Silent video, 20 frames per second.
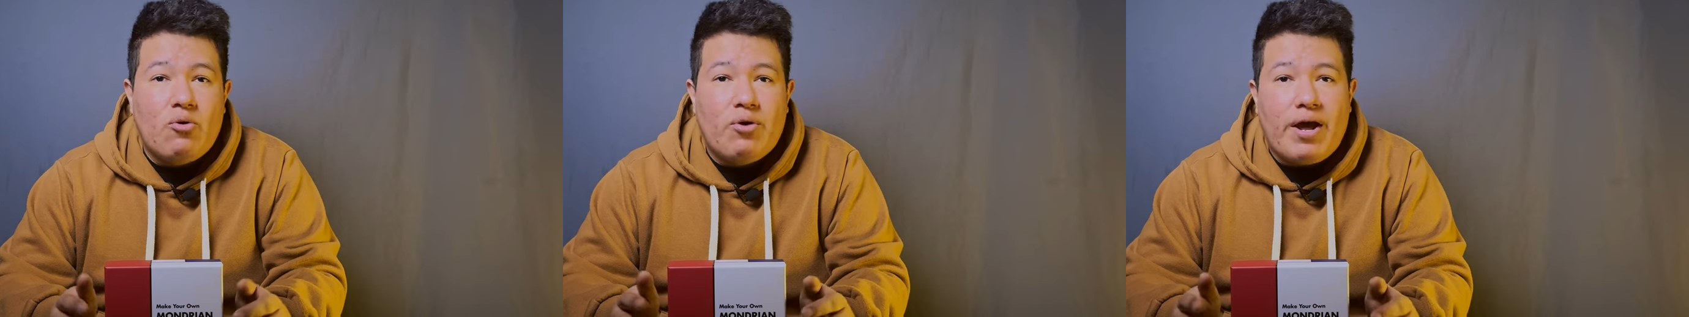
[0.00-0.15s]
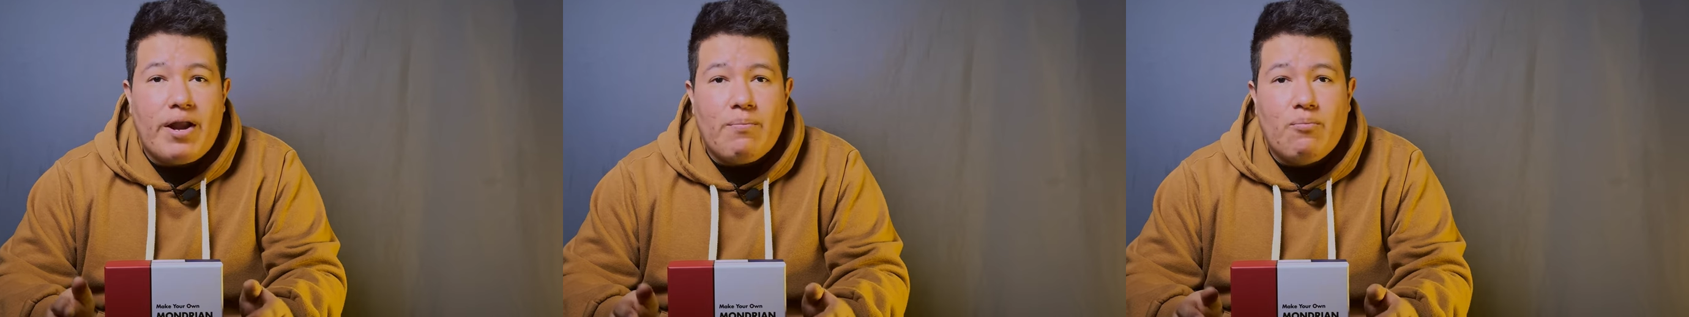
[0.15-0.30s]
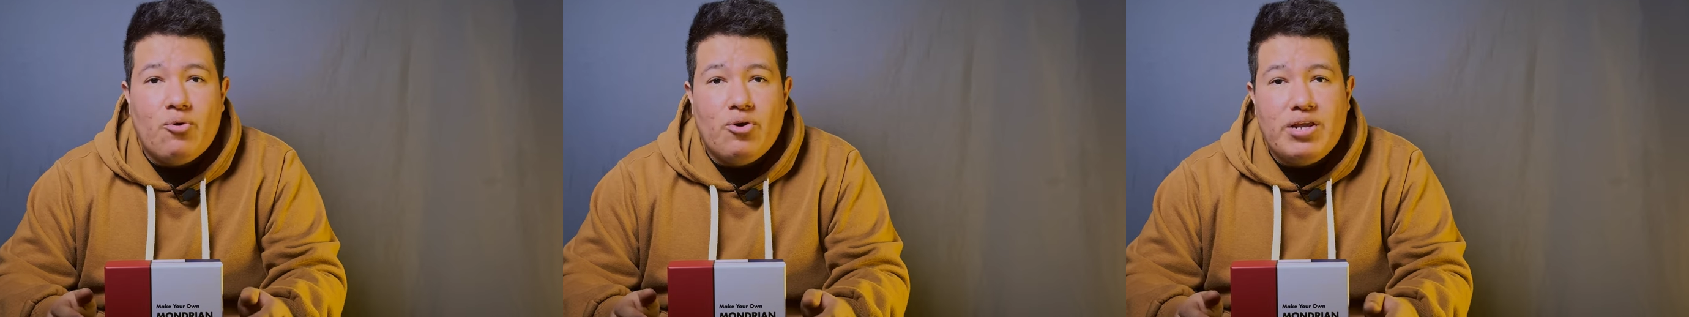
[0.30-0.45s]
una
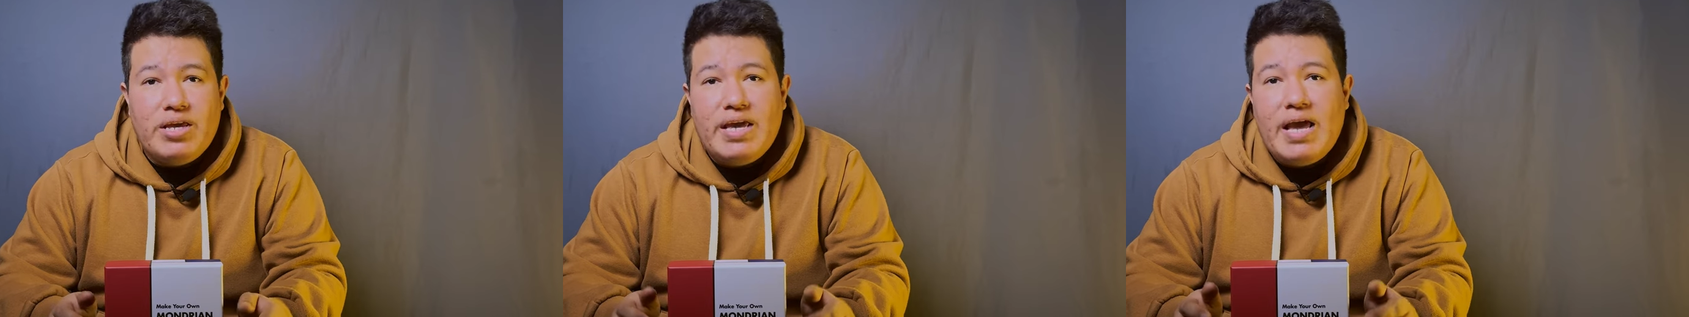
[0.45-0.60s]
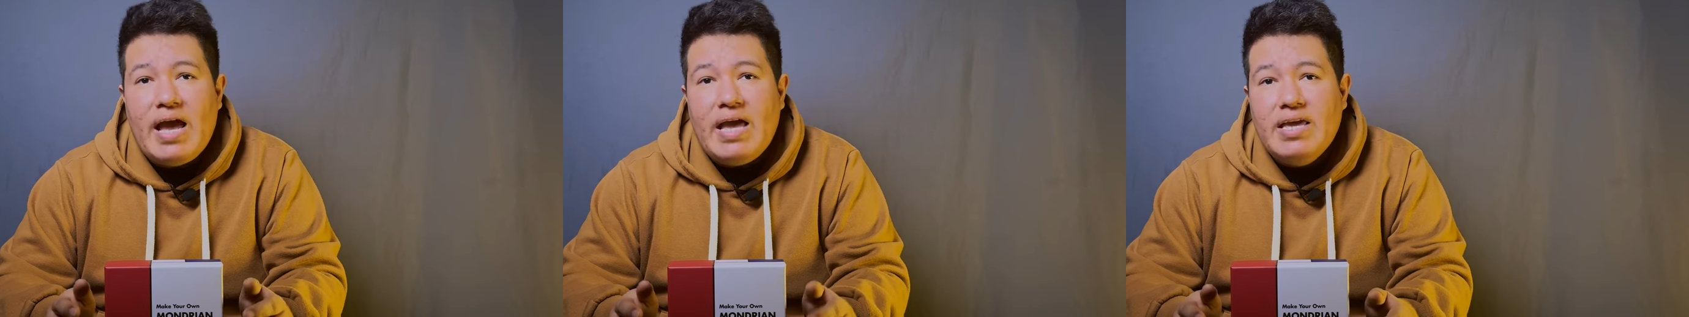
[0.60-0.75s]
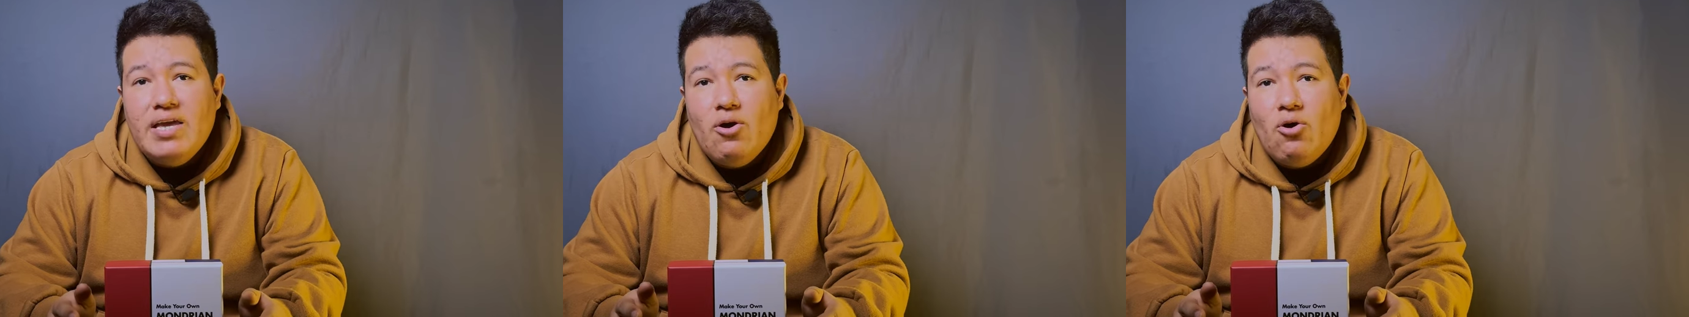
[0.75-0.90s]

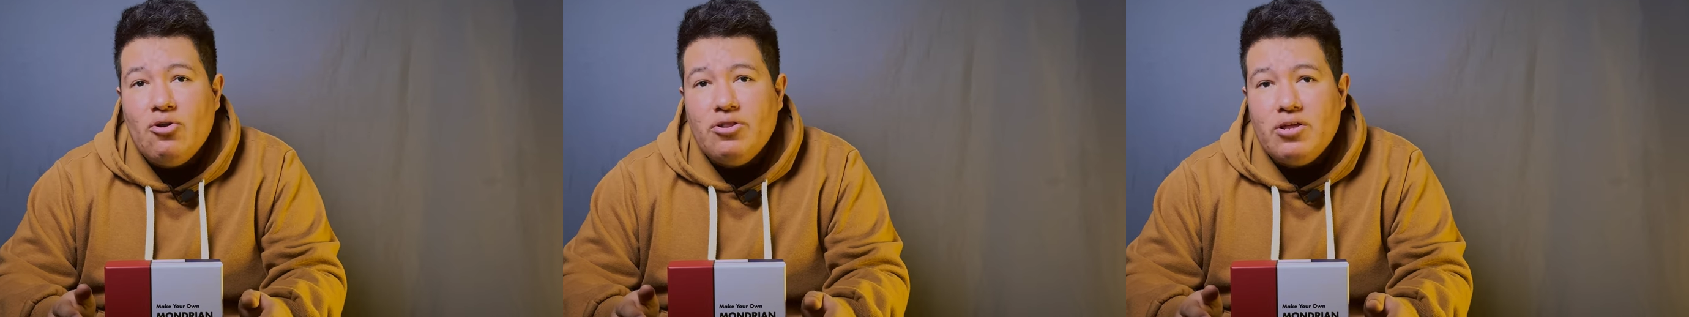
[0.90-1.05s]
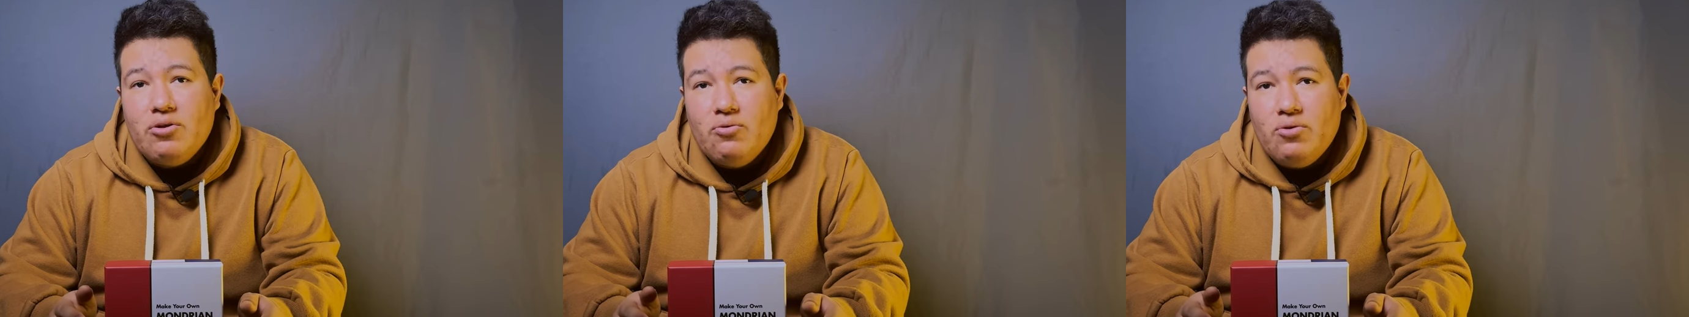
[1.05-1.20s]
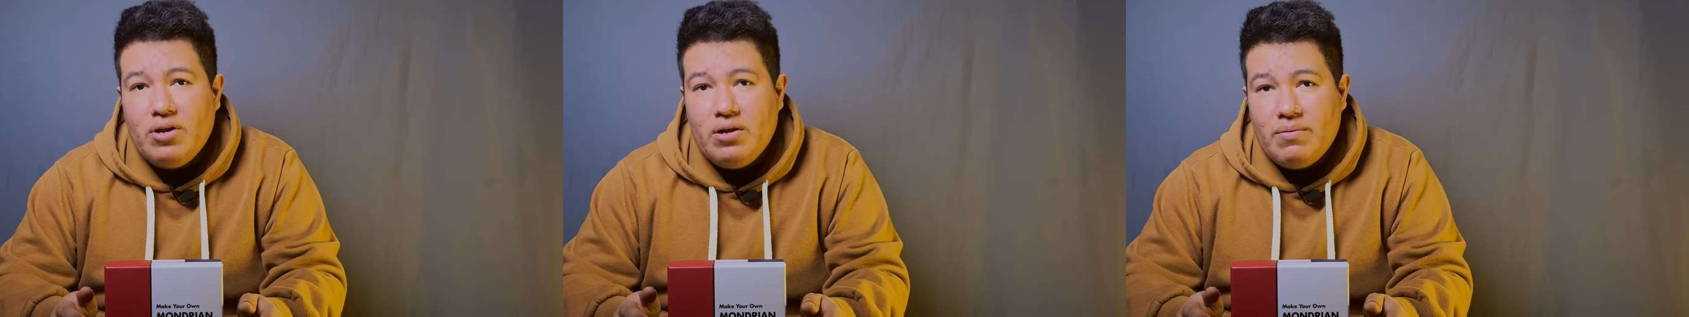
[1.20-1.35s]
armonía y
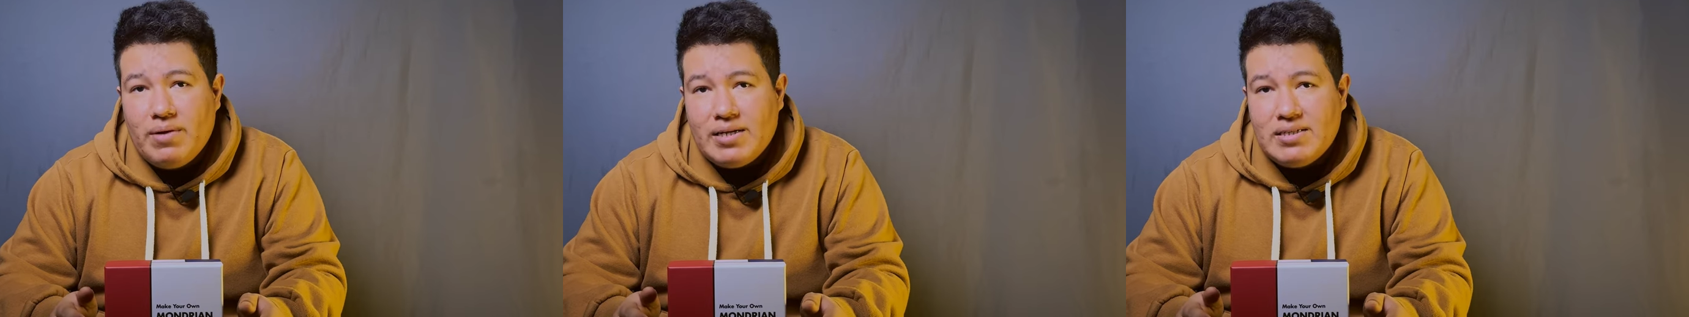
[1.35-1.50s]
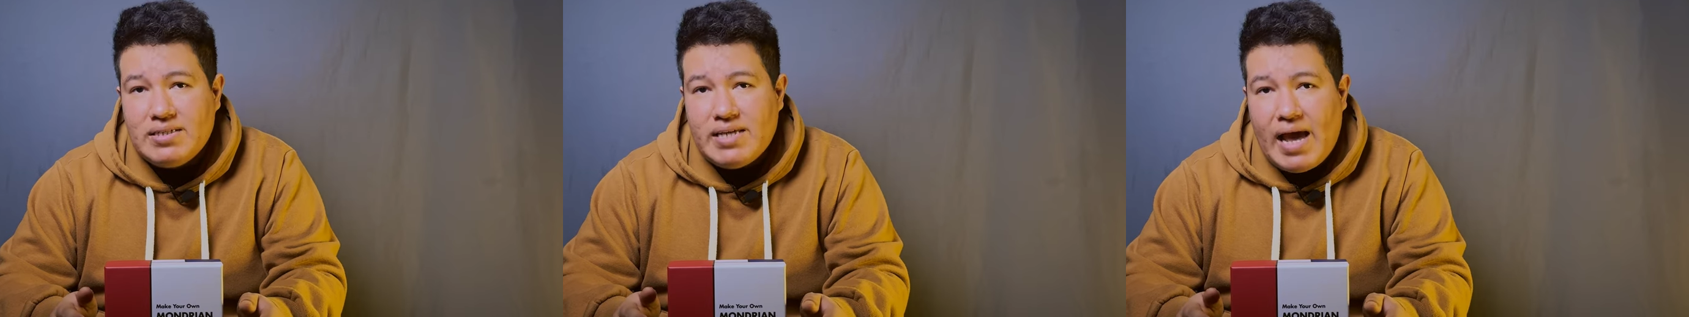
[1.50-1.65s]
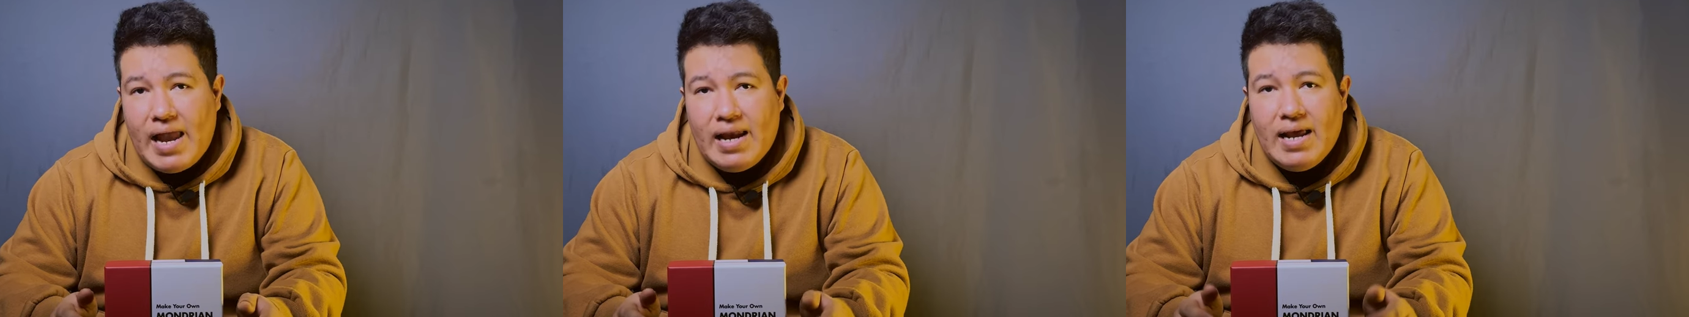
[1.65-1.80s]
orden
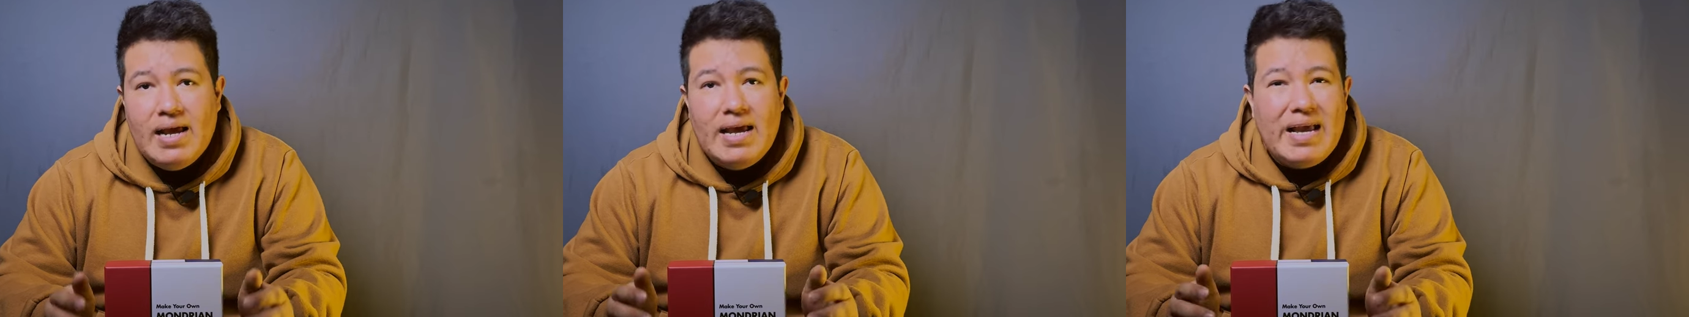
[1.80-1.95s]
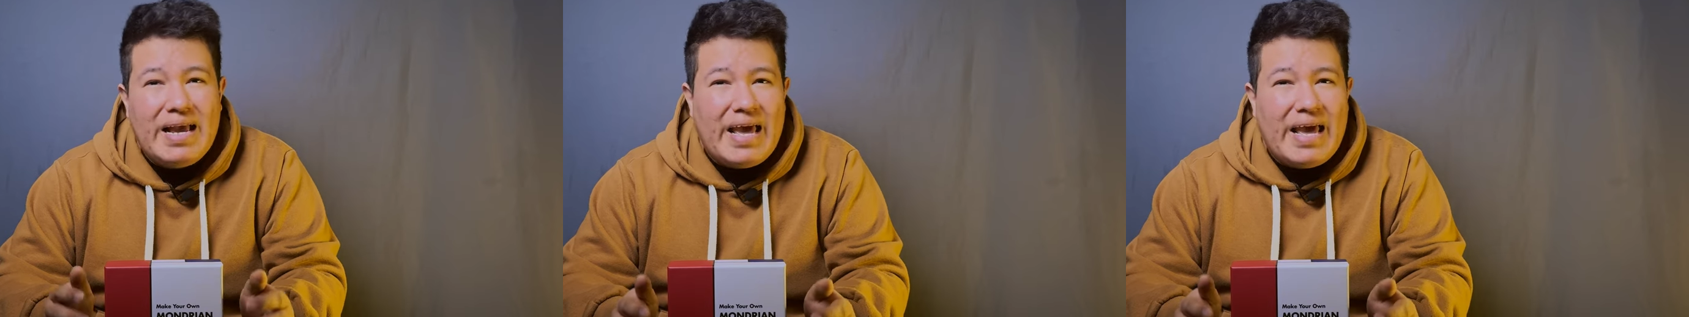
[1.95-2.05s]
universal